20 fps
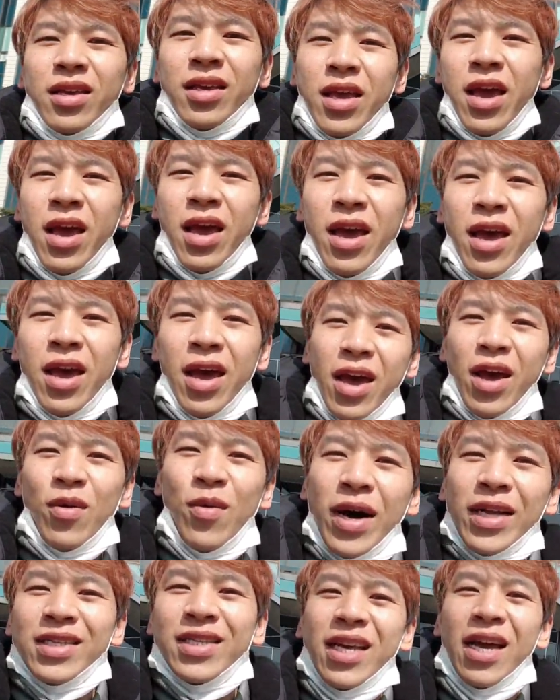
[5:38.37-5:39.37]
耶，
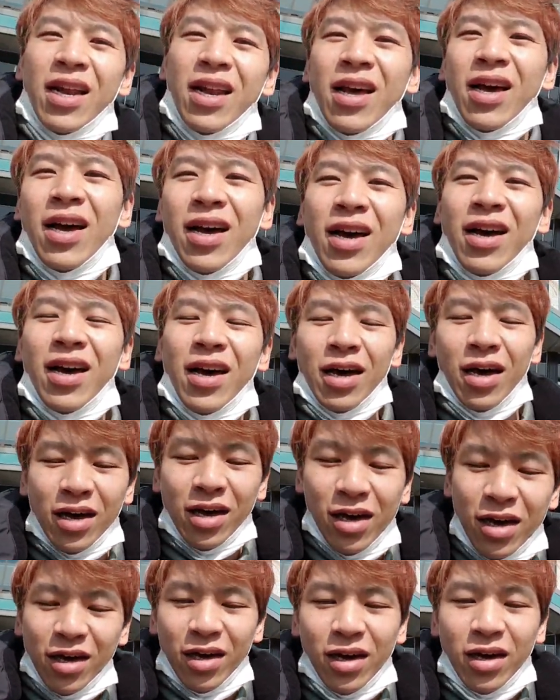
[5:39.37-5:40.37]
完成
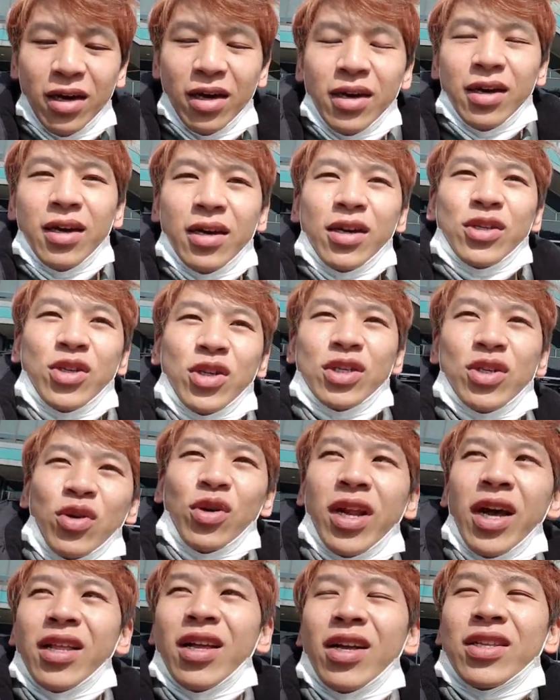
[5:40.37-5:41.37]
了，就是
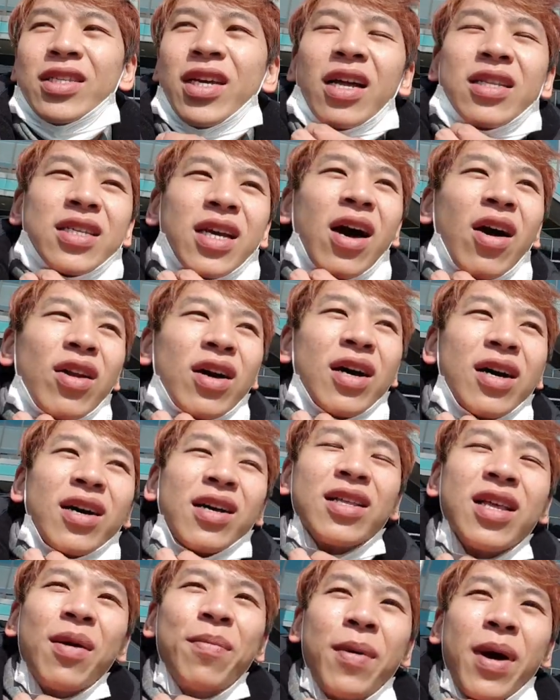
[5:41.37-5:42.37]
我拿到驾照
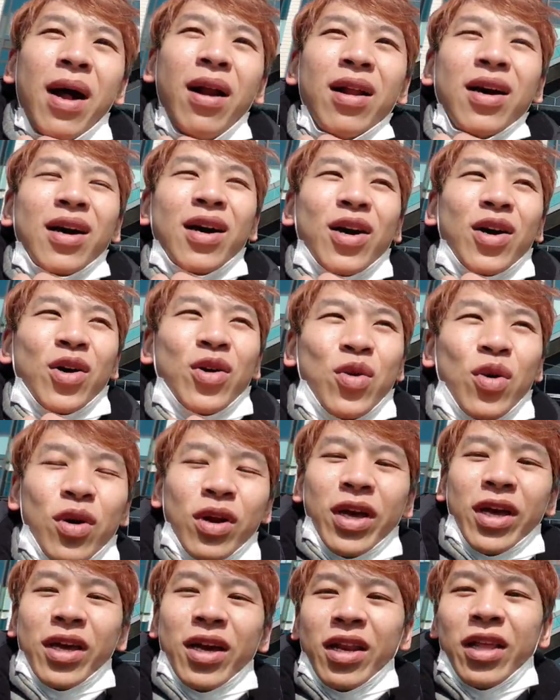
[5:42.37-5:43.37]
了，太棒了！过
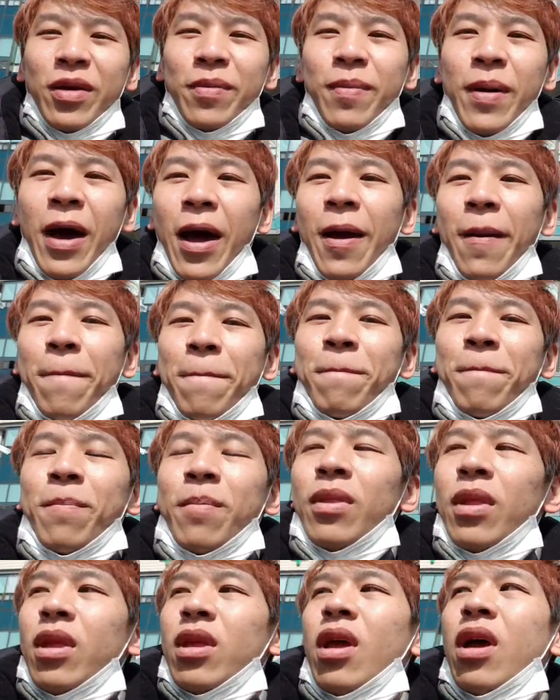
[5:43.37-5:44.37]
了一个礼拜。
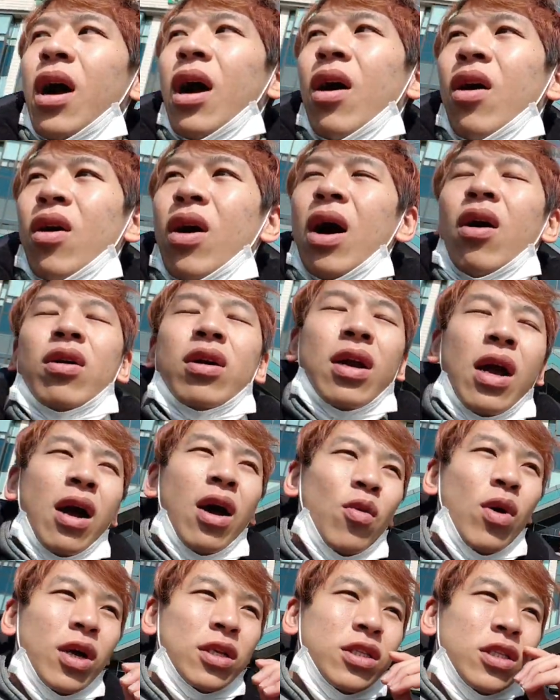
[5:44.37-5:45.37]
好哦，刚
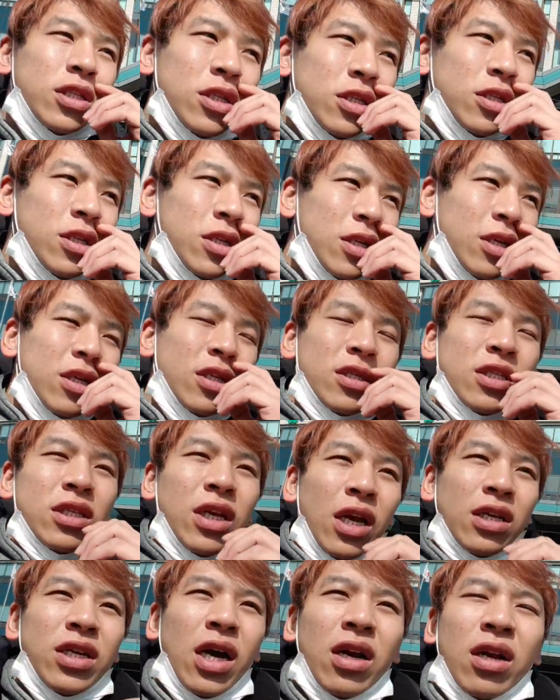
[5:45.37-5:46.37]
刚忘记
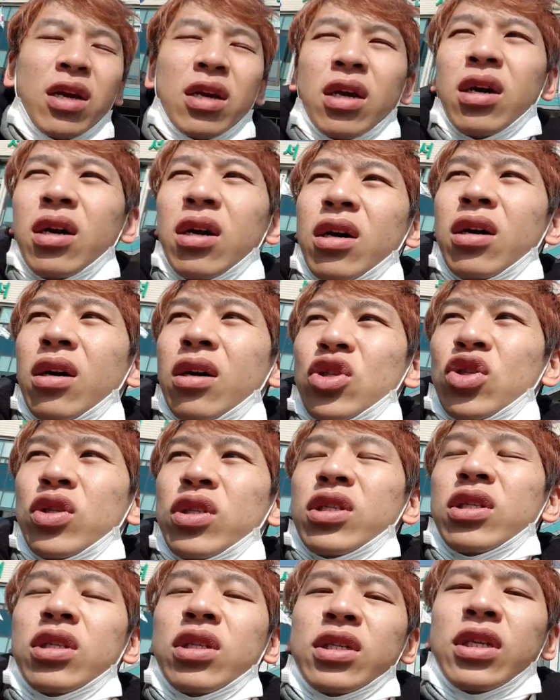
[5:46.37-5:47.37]
在讲那个，就
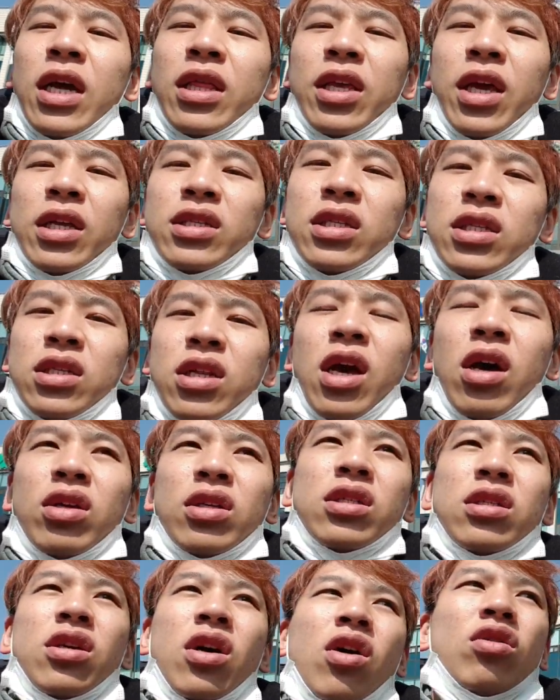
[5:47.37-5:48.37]
是你在填资料
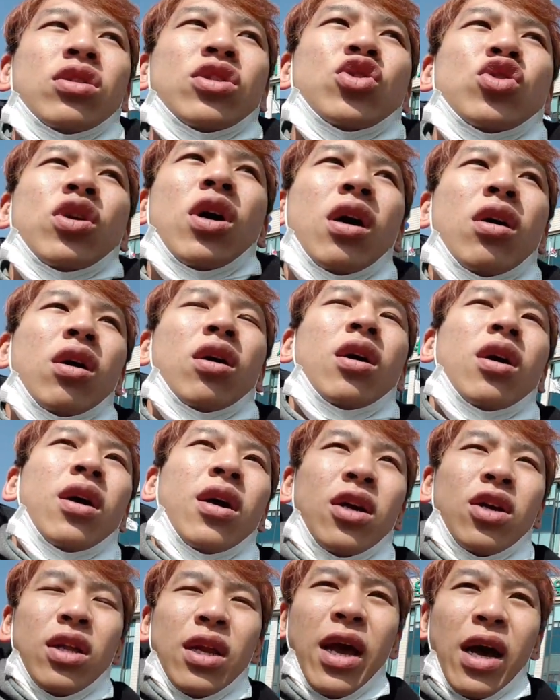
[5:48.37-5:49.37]
的时候，你需要
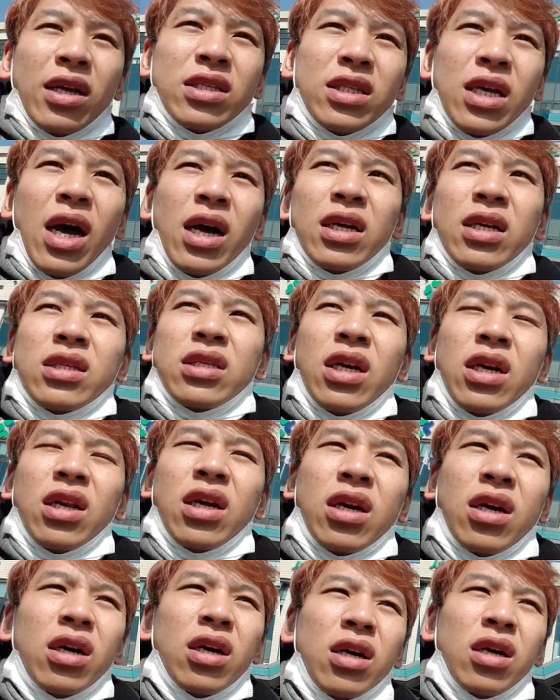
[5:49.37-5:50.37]
两张的
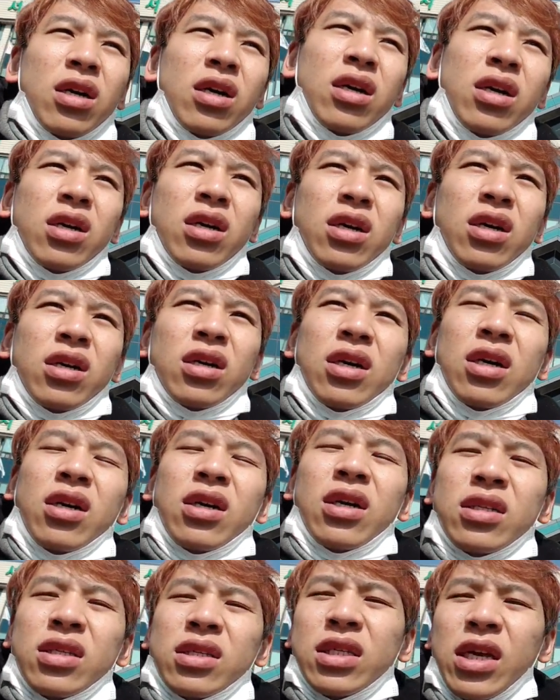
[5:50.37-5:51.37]
那个
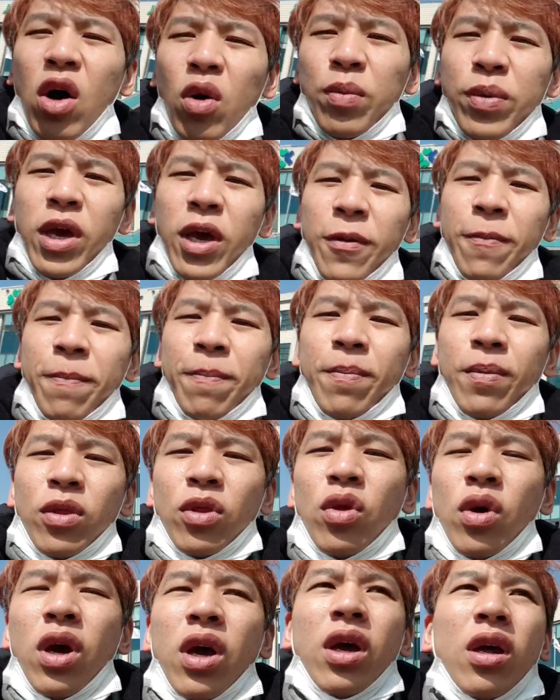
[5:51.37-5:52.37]
照片，
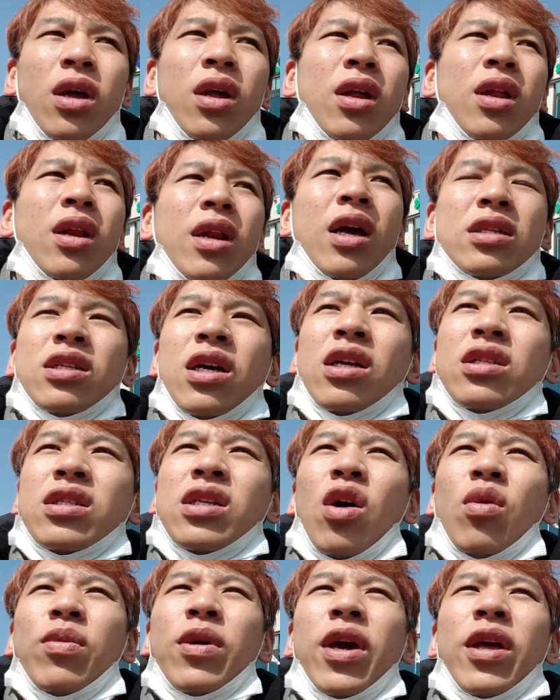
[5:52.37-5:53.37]
对，两张
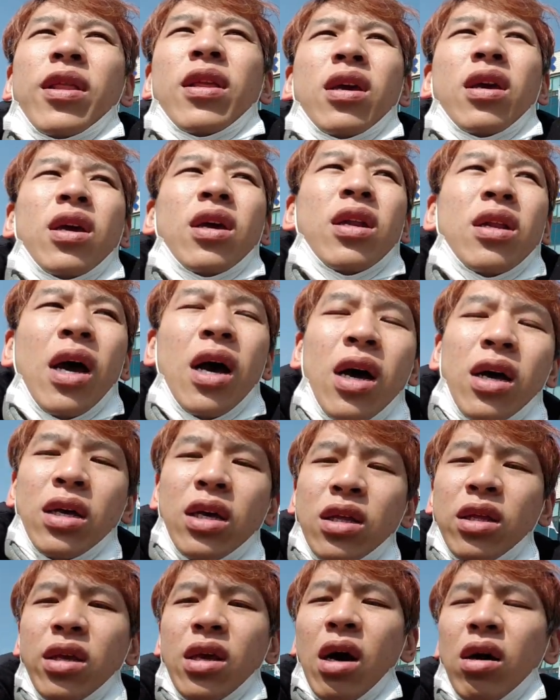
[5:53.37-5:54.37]
照片，那
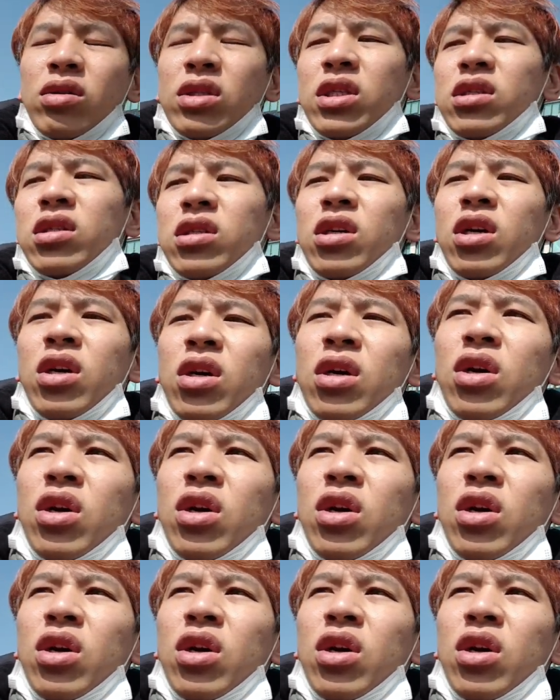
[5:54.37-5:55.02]
一定要是